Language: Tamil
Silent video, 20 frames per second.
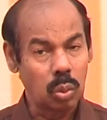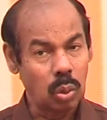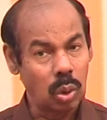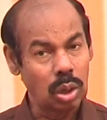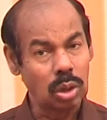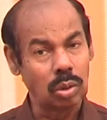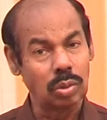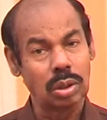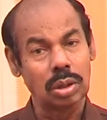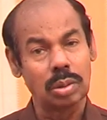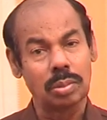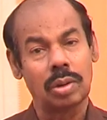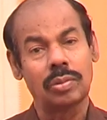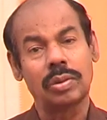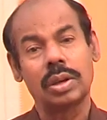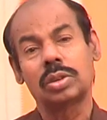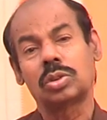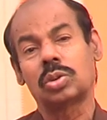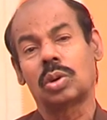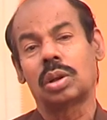ஒருவனும்
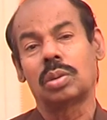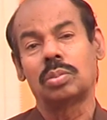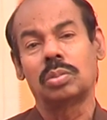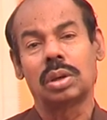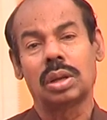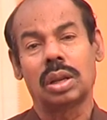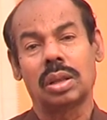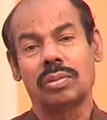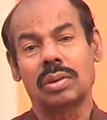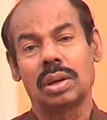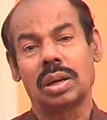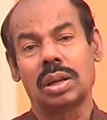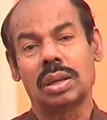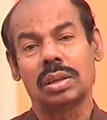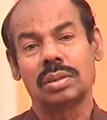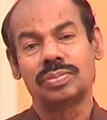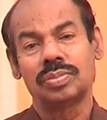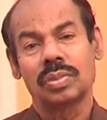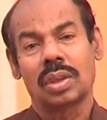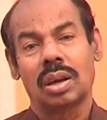அவனை தொட முடியவில்லை
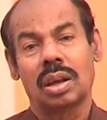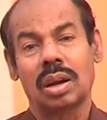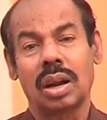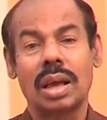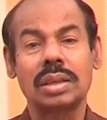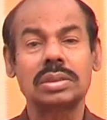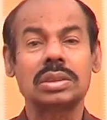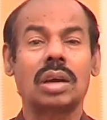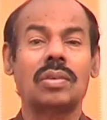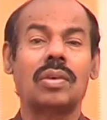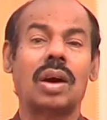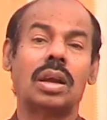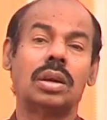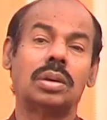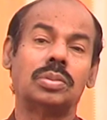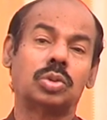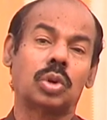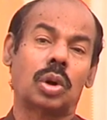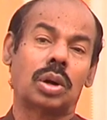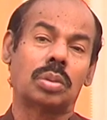
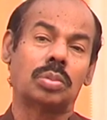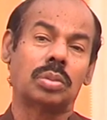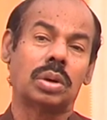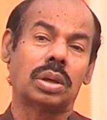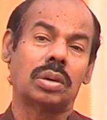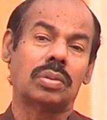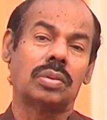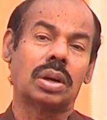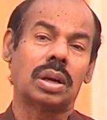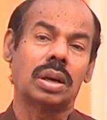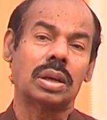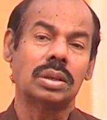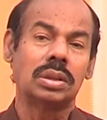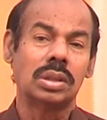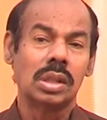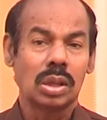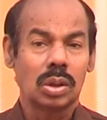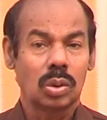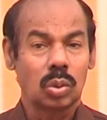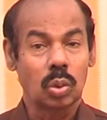ராஜாவாலும் தொட முடியவில்லை
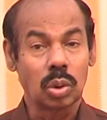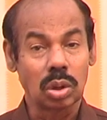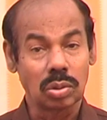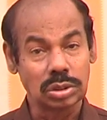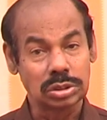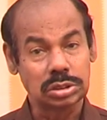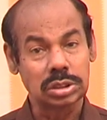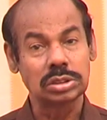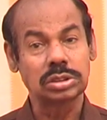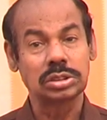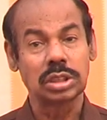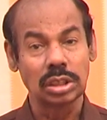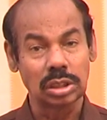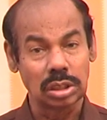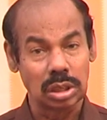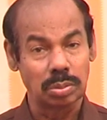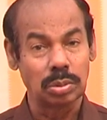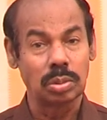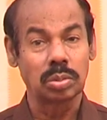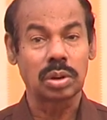ஒரு விசை
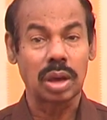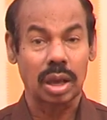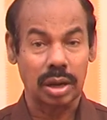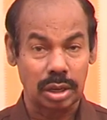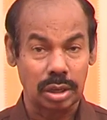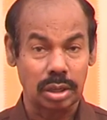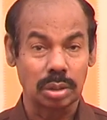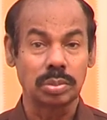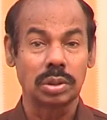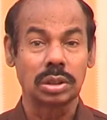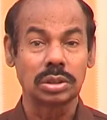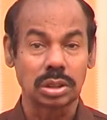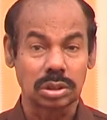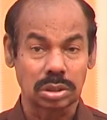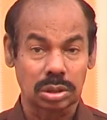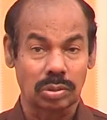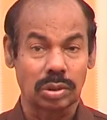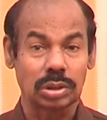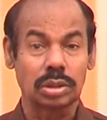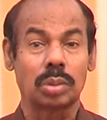சிங்கமும் கரடியும்
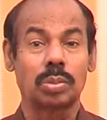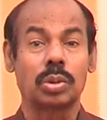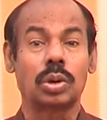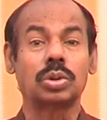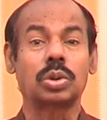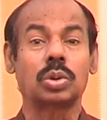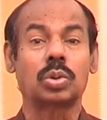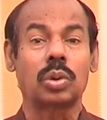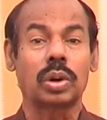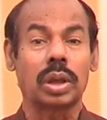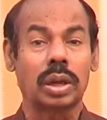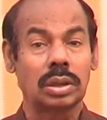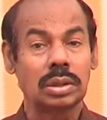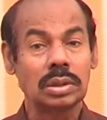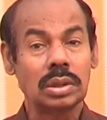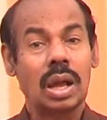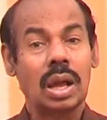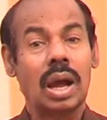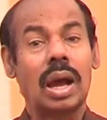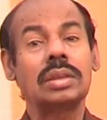எதிர்த்து வந்த பொழுது கூட
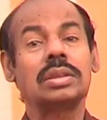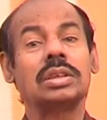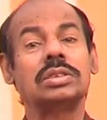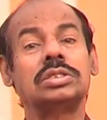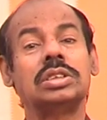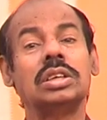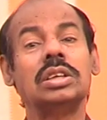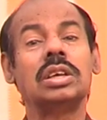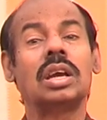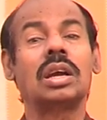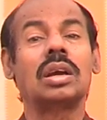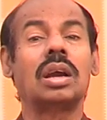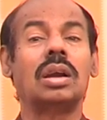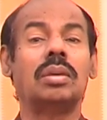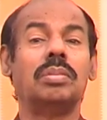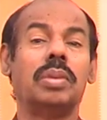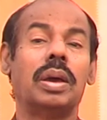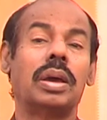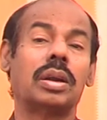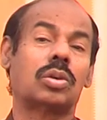அந்த
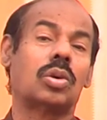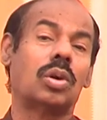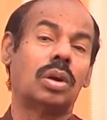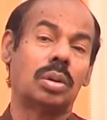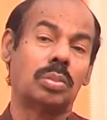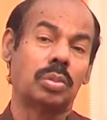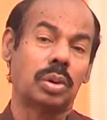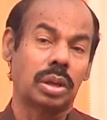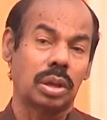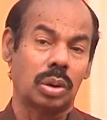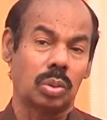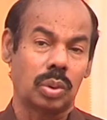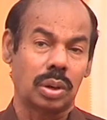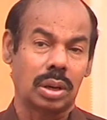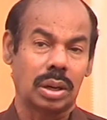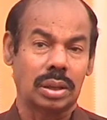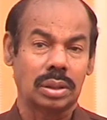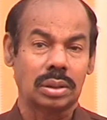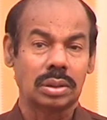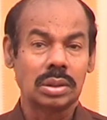சிங்கங்கள் மேற்கொள்ள
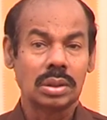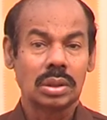முடியவில்லை